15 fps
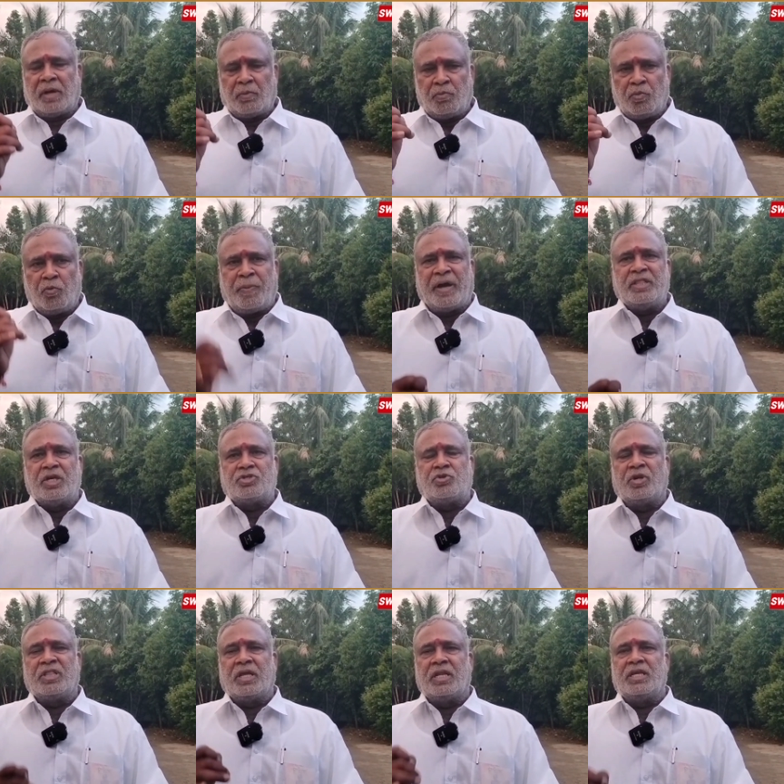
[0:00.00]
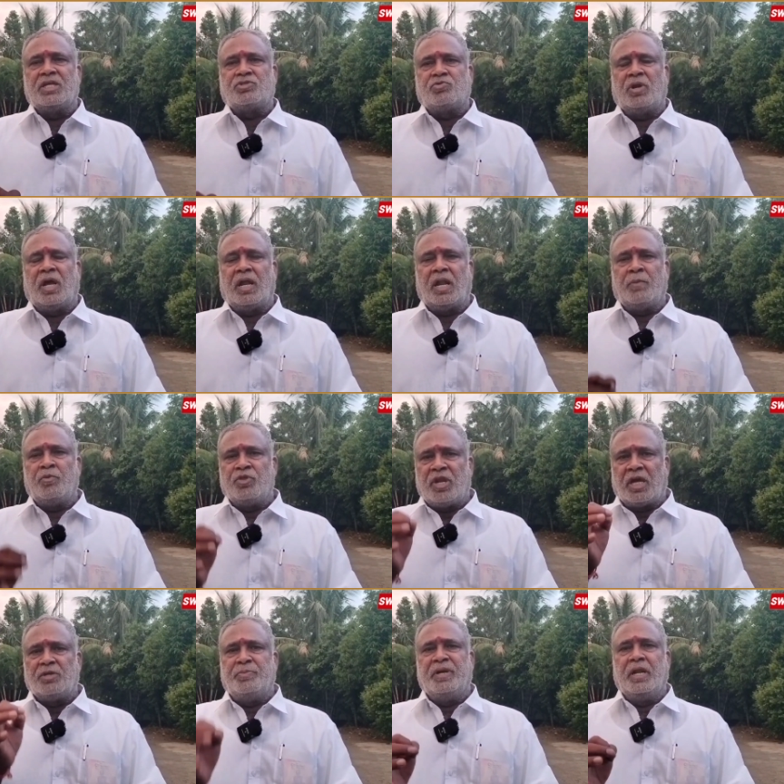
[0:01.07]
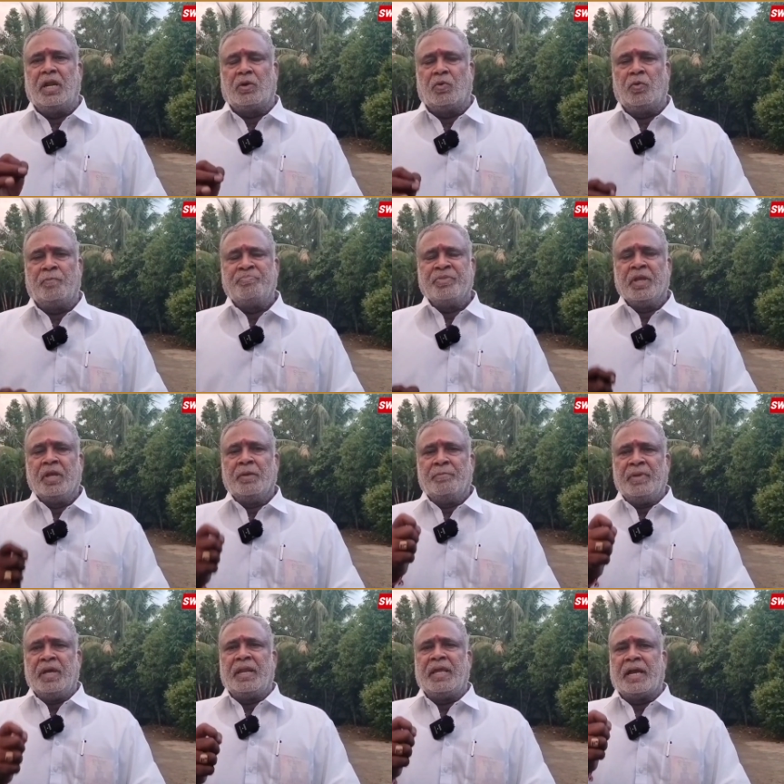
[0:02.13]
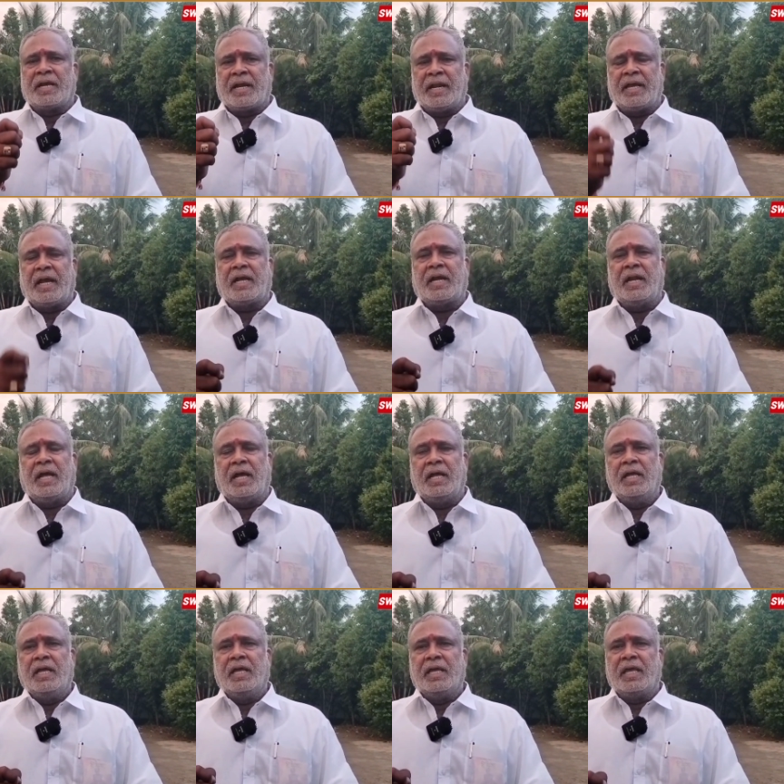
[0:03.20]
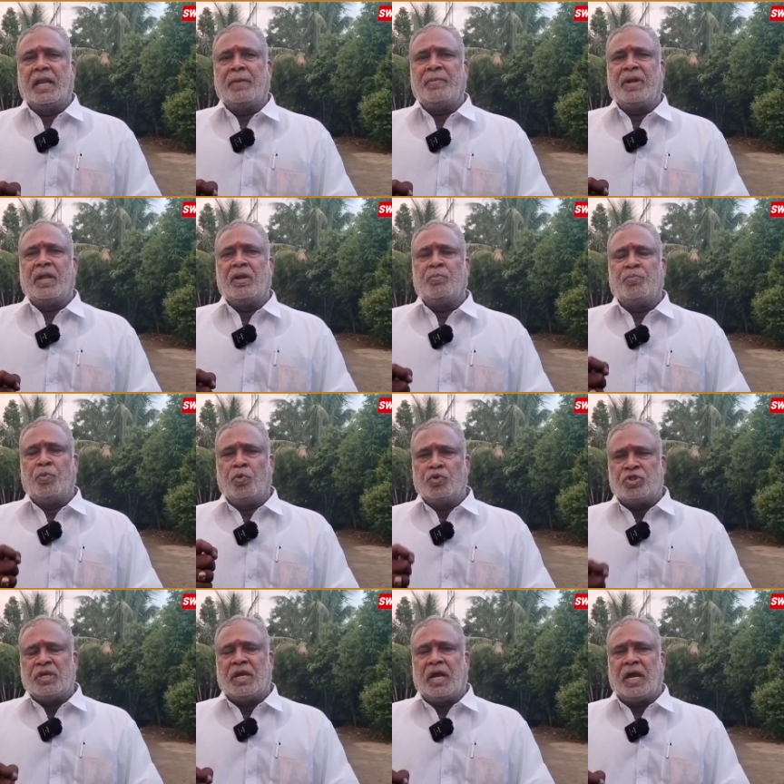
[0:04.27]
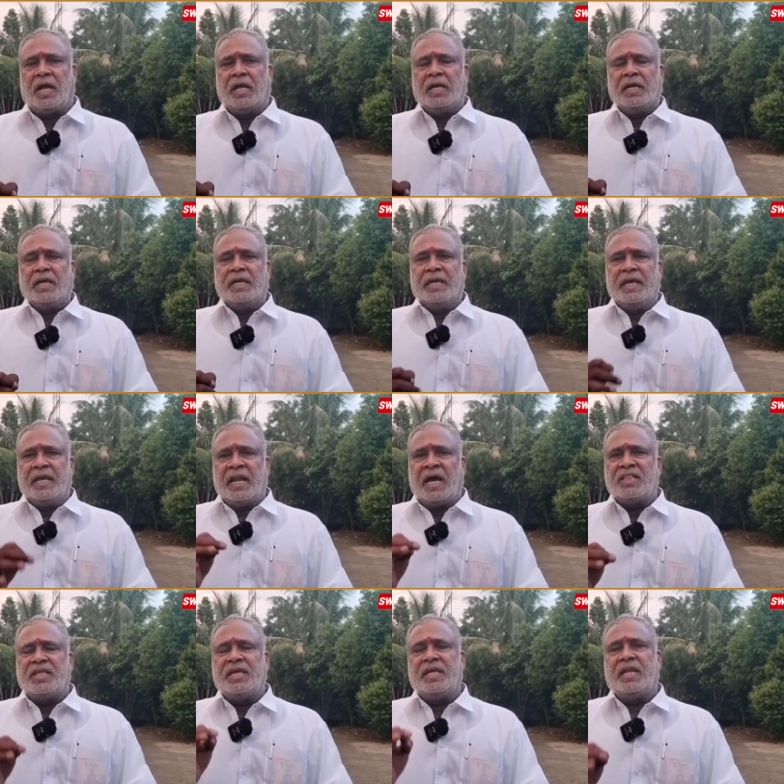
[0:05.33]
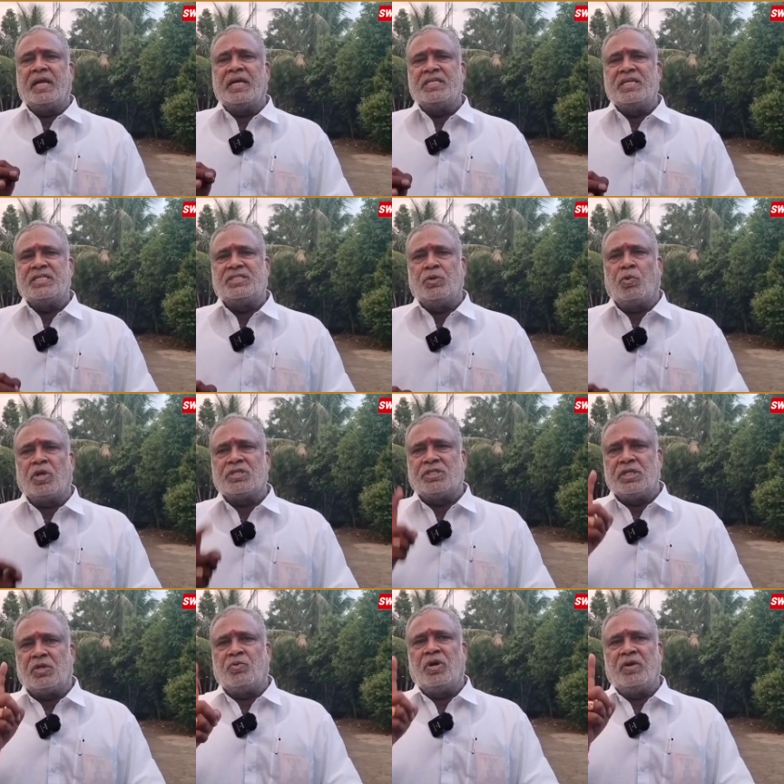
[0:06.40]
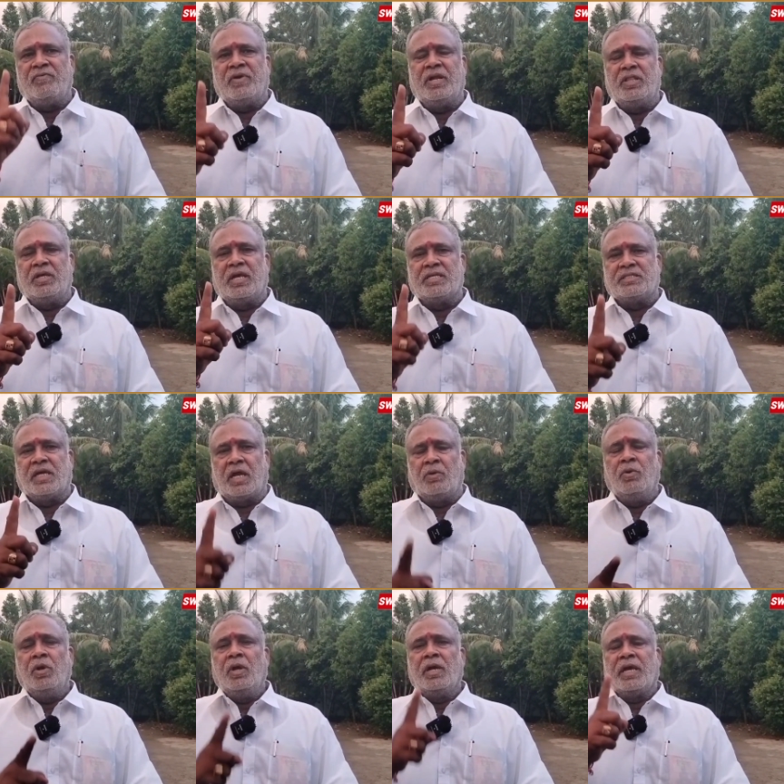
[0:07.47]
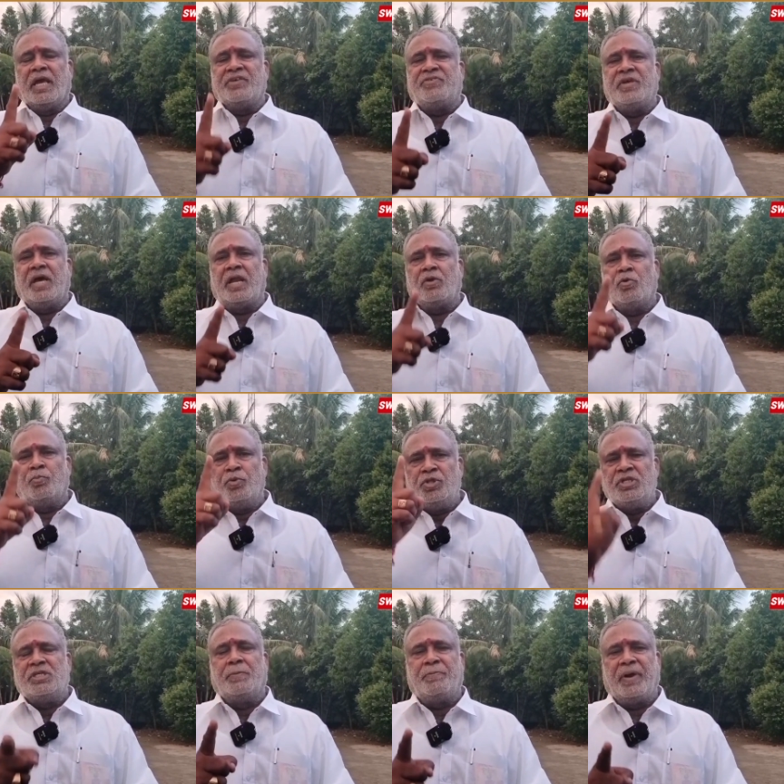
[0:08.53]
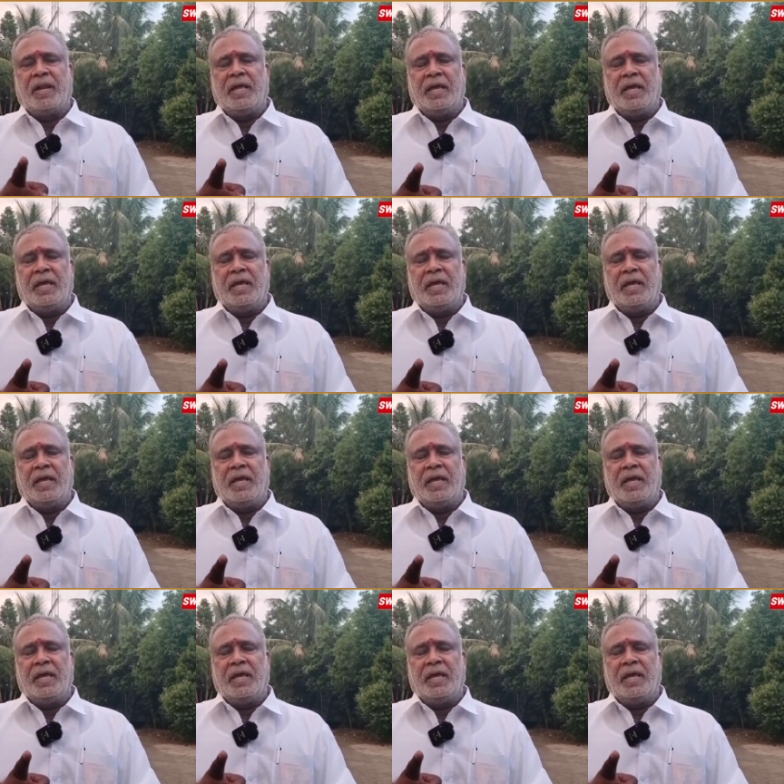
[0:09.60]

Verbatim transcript: ఉపాధ్యక్షునికి తెలియజేస్తున్నా అన్న ముదిరాజ్ బిడ్డలకు మీరు ఎక్కడికక్కడ ఇలా మనల్ని పూర్తిగా ఈనాది ఈనంగా చేసి ఒక సీటు ఇవ్వలేదు కేసీఆర్ కేసీఆర్కు బుద్ధి చెప్పాలి